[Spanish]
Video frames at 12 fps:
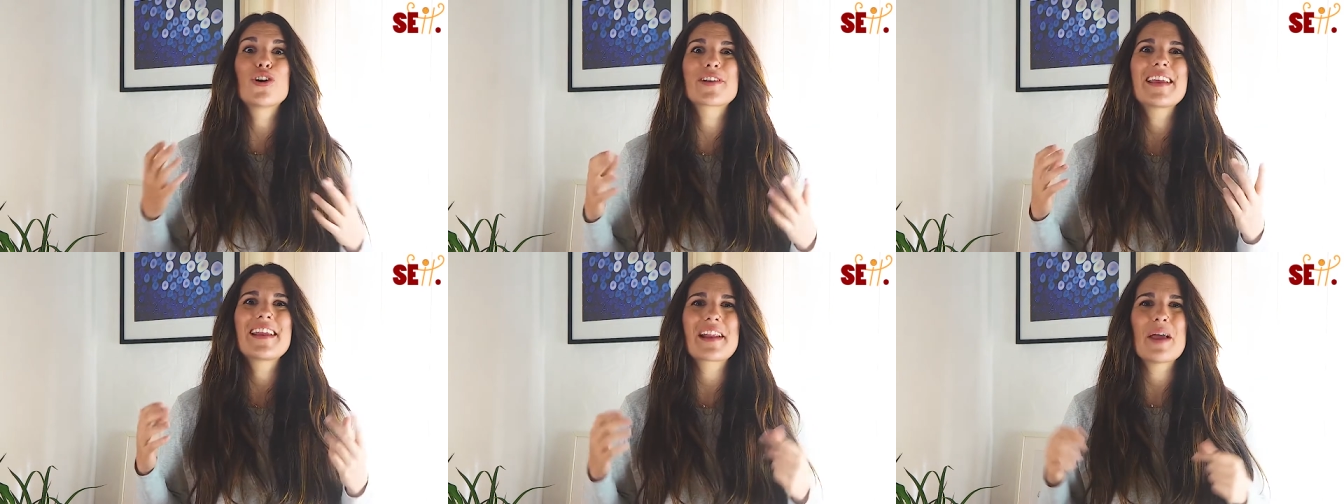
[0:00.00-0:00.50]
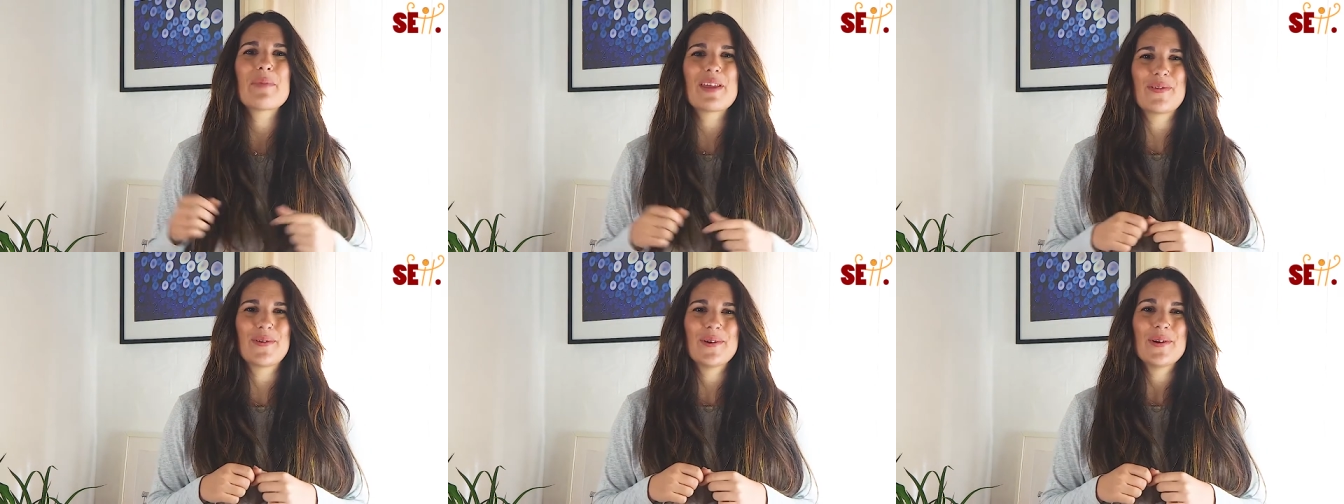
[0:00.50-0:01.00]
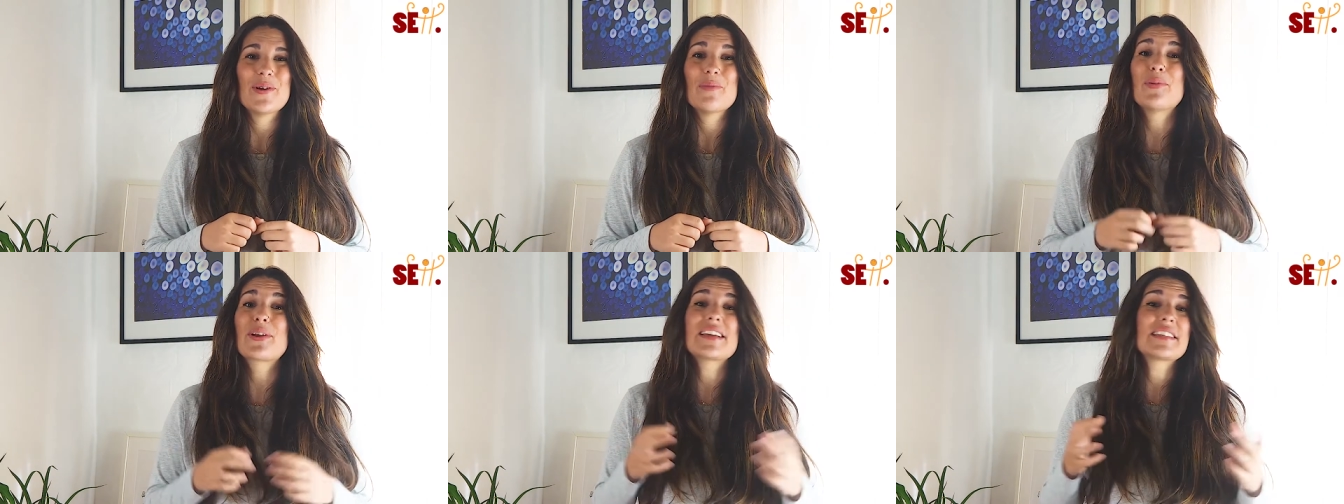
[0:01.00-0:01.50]
corre rápido,
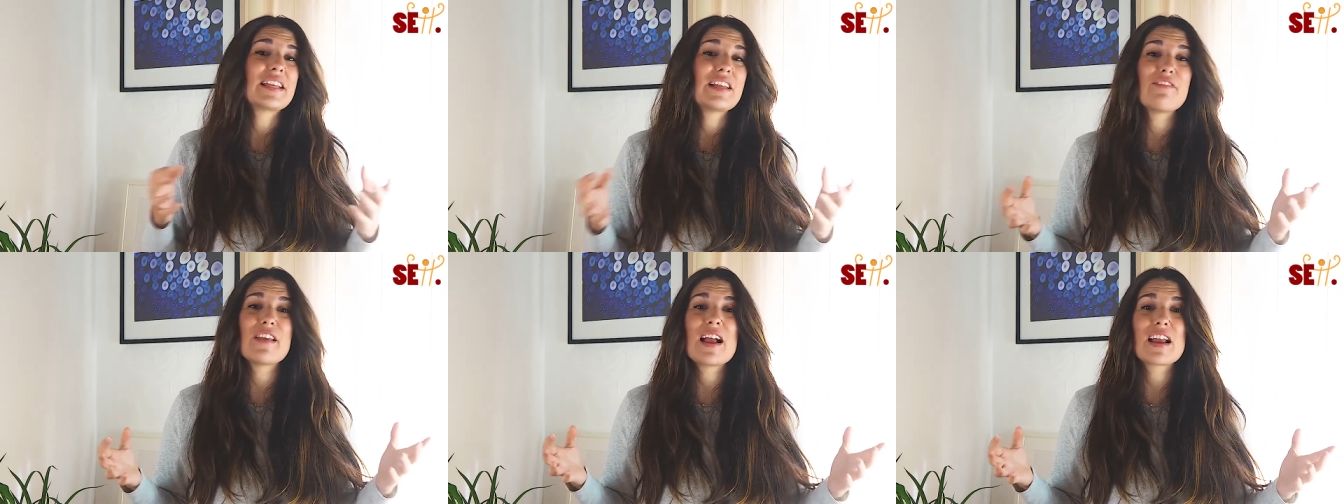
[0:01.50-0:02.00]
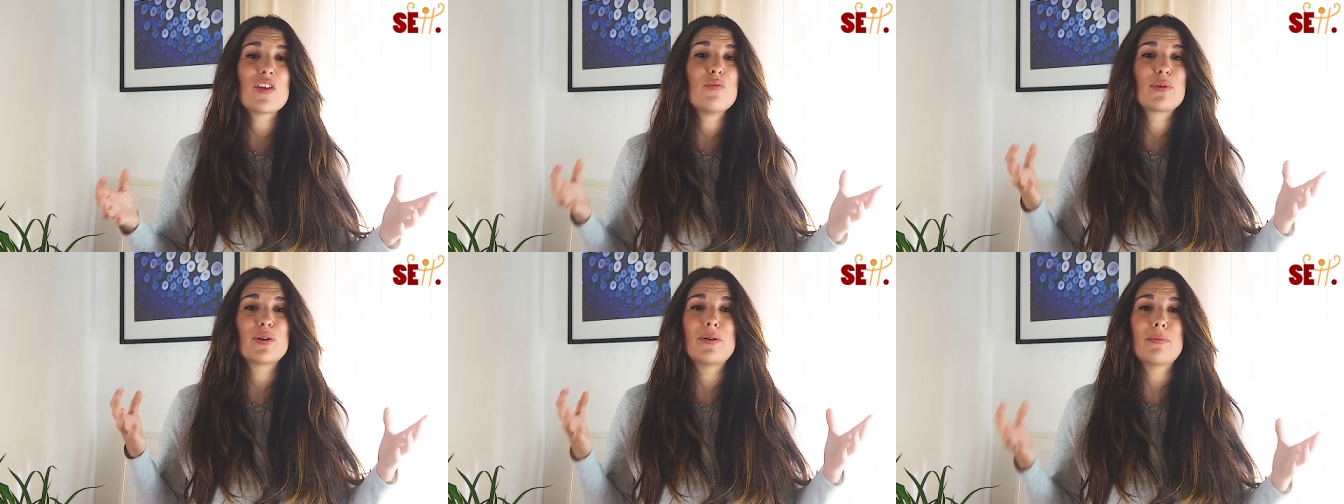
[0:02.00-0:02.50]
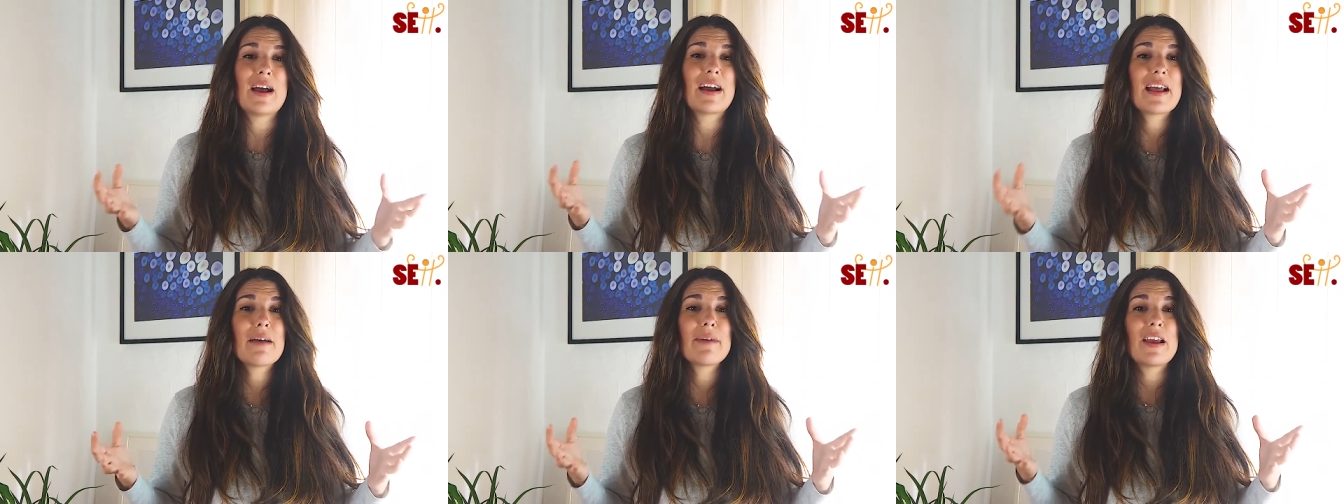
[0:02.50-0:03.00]
porque significa que un problema
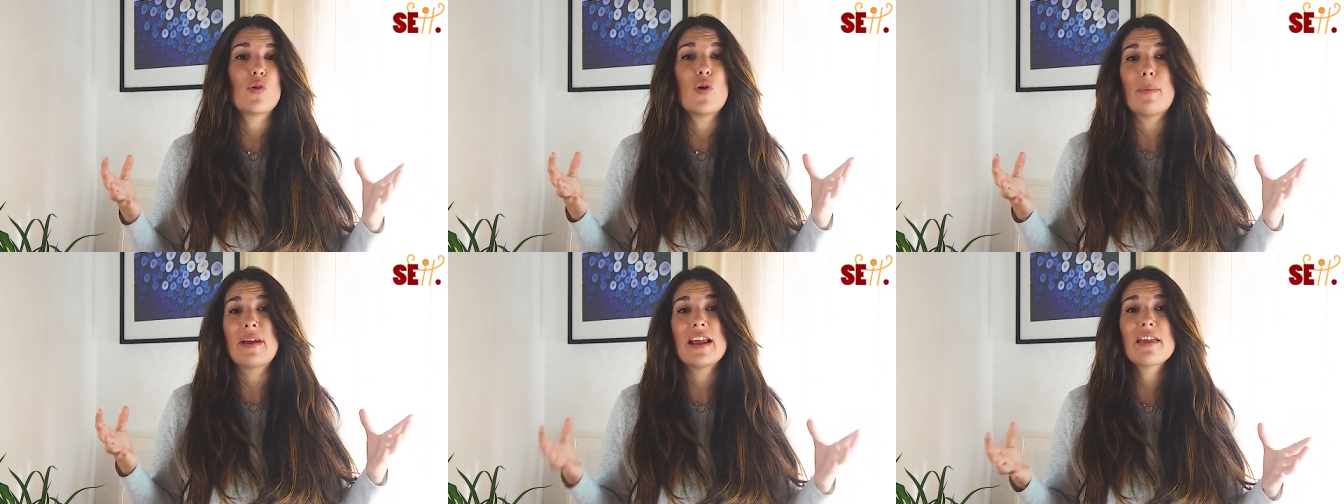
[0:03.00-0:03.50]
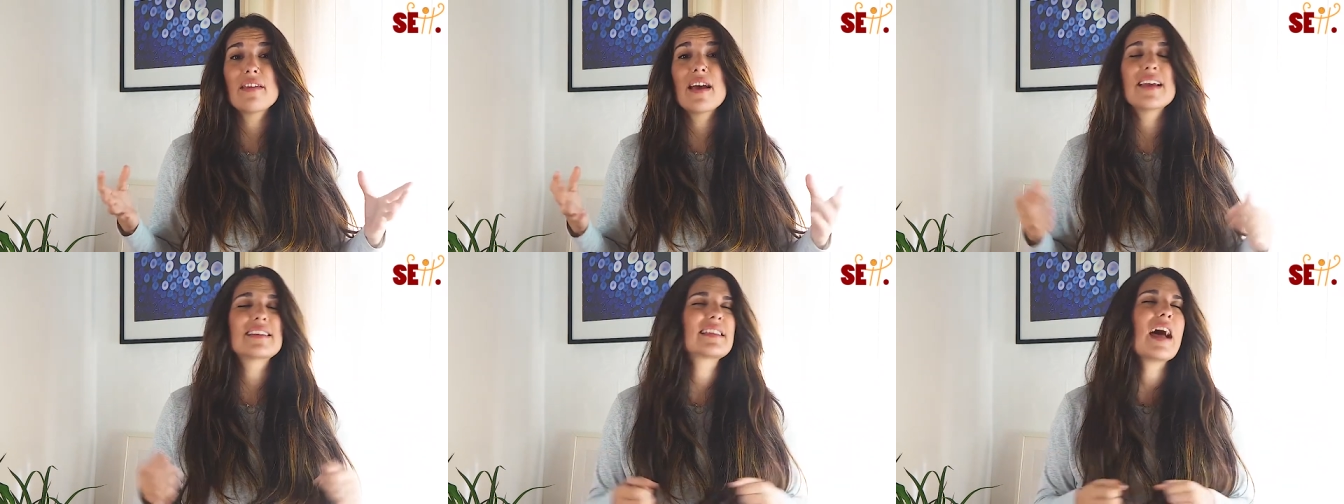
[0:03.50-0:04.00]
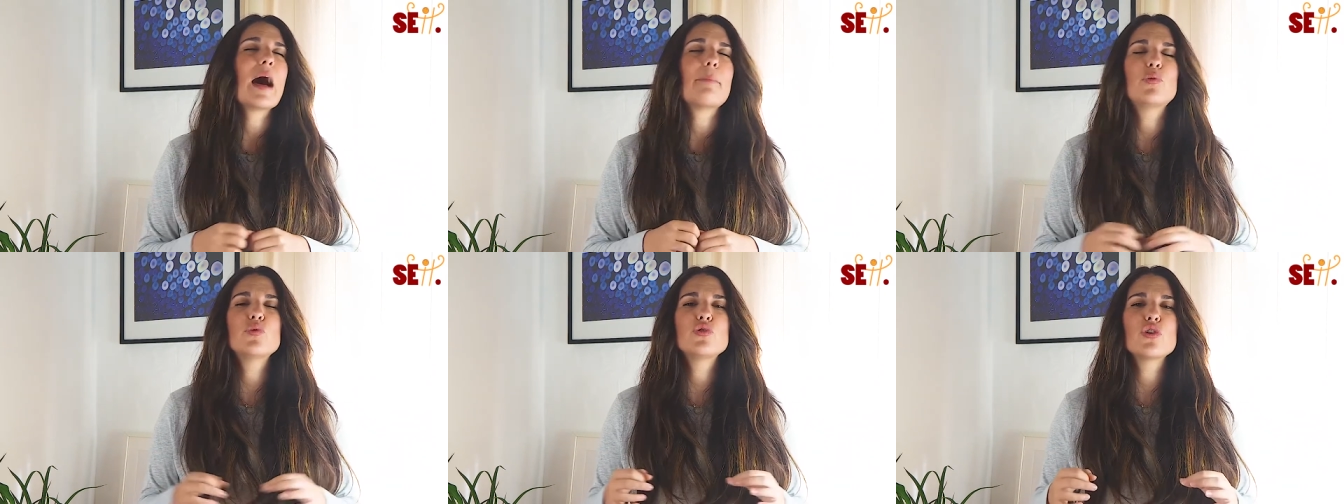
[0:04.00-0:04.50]
grave o amenaza está
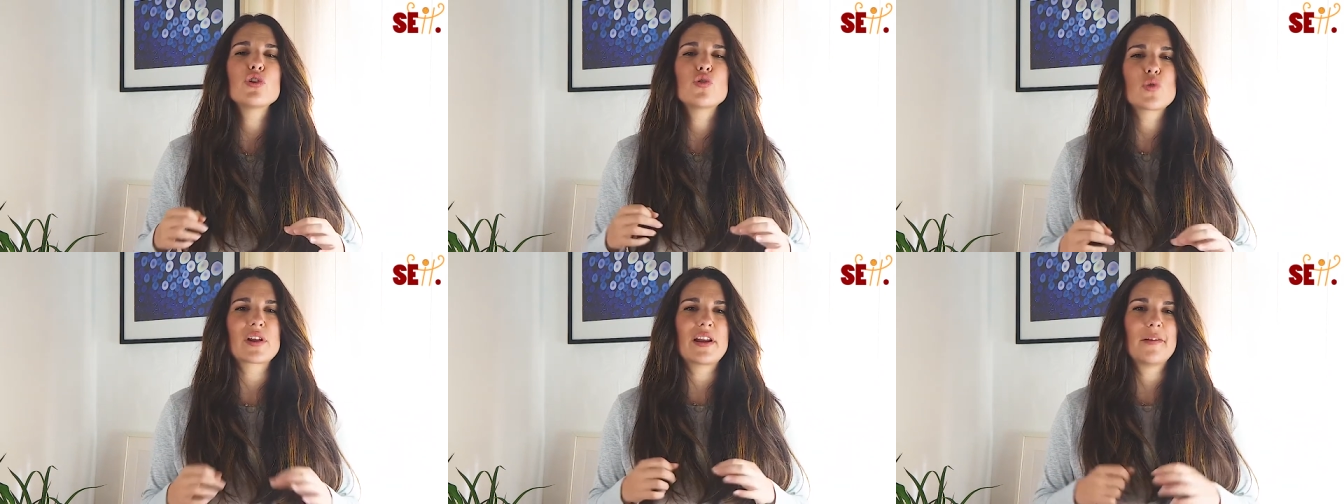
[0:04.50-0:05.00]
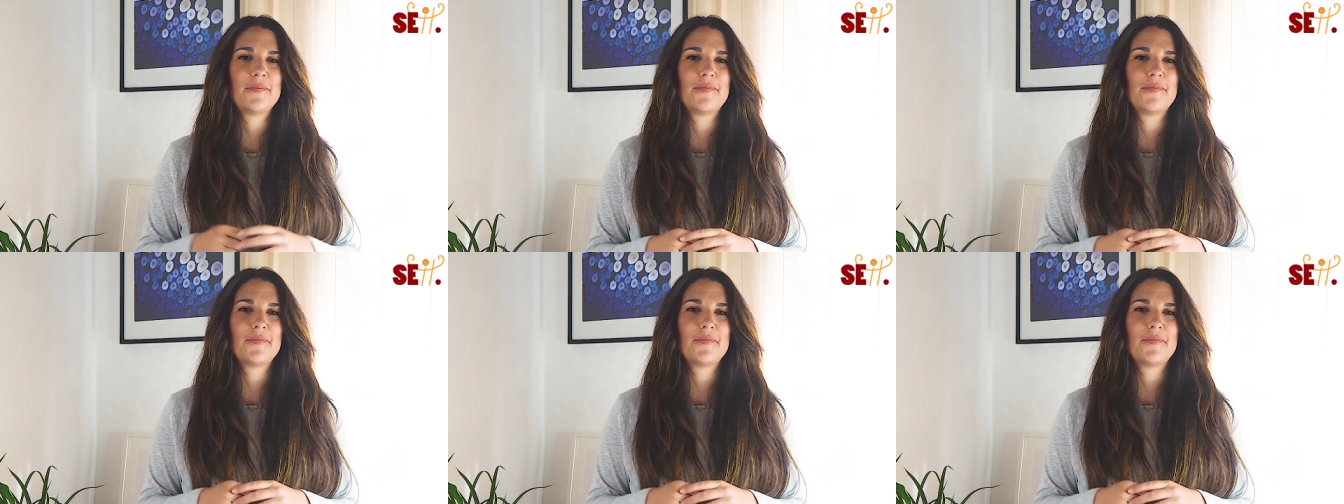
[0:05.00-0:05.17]
a punto de ocurrir.